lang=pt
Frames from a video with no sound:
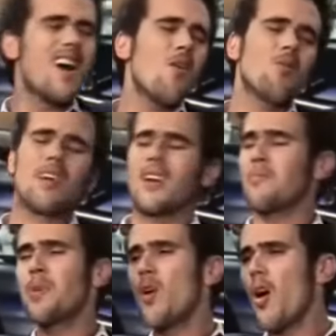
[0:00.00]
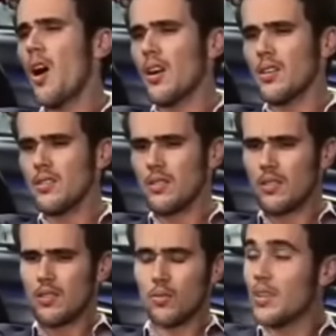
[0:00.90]
Não, cara. Pior.
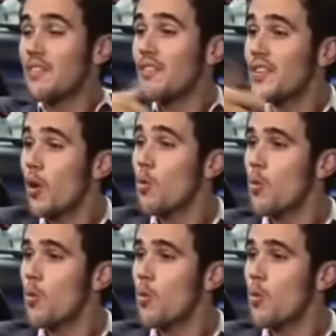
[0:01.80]
Não teve filho